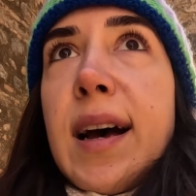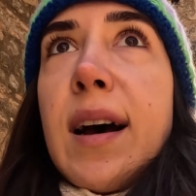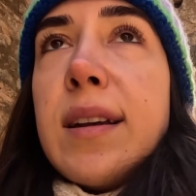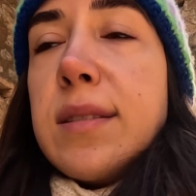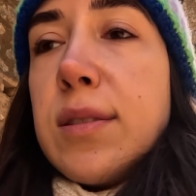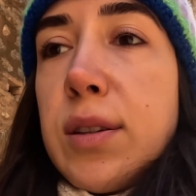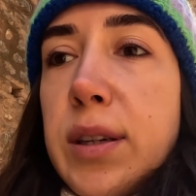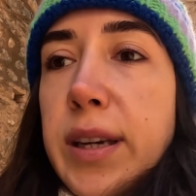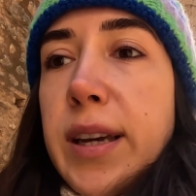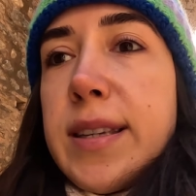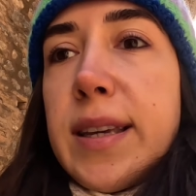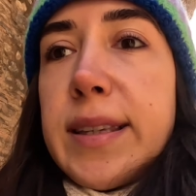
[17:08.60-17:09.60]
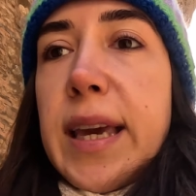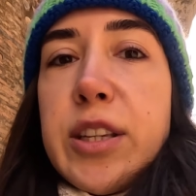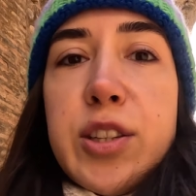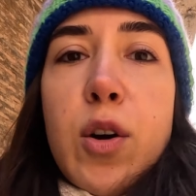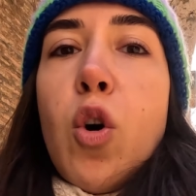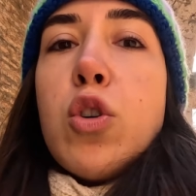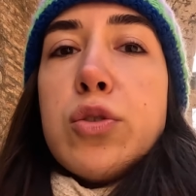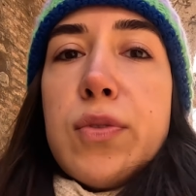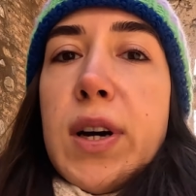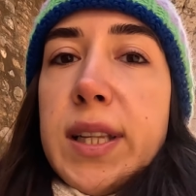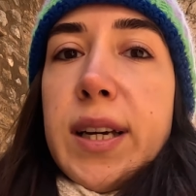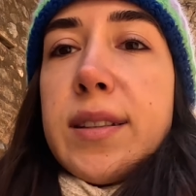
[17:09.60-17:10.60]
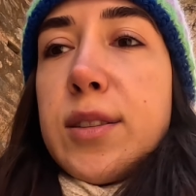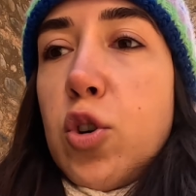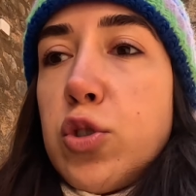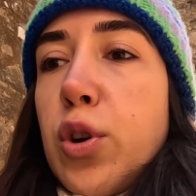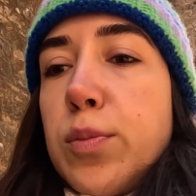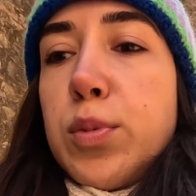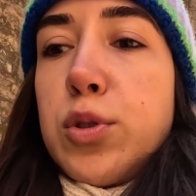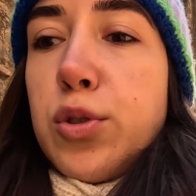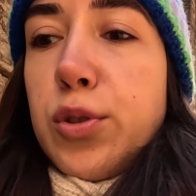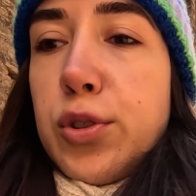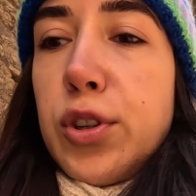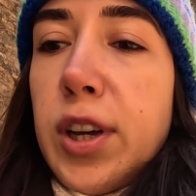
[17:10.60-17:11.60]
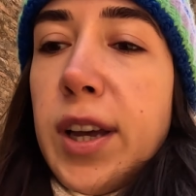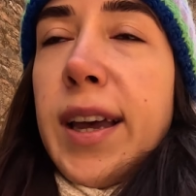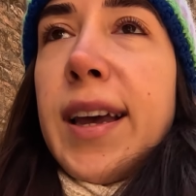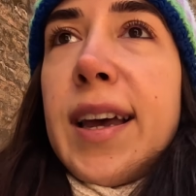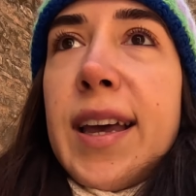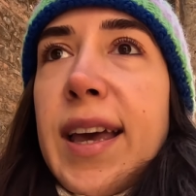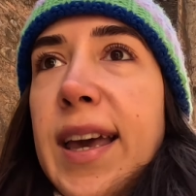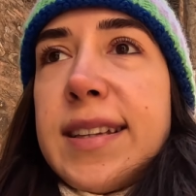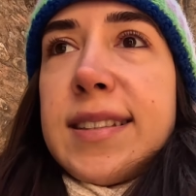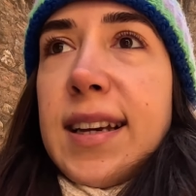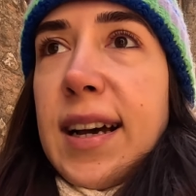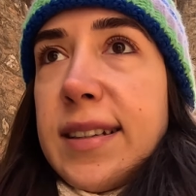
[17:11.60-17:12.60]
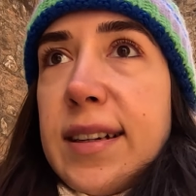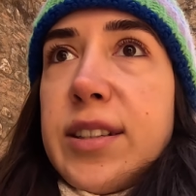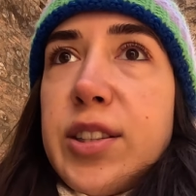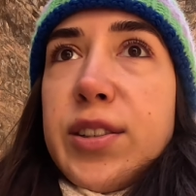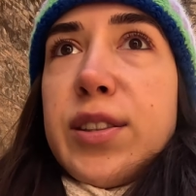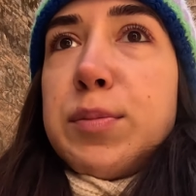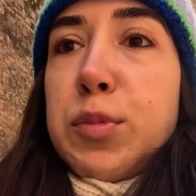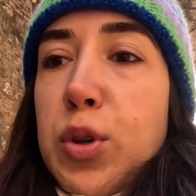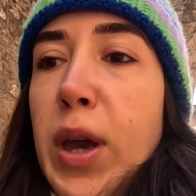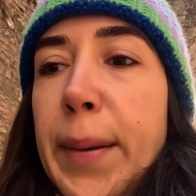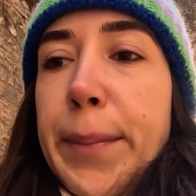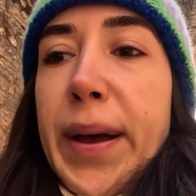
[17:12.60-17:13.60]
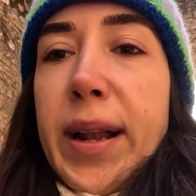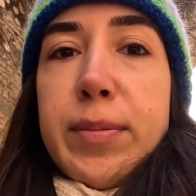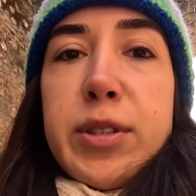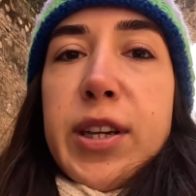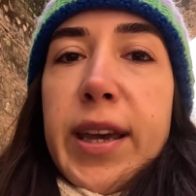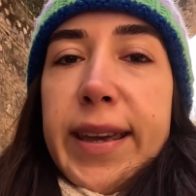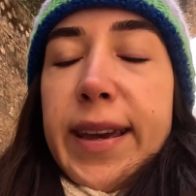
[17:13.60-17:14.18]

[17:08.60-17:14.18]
saat e, gece 10 falan da 10 10 buçuktu. Eczane açıktı. Mükemmel bir şey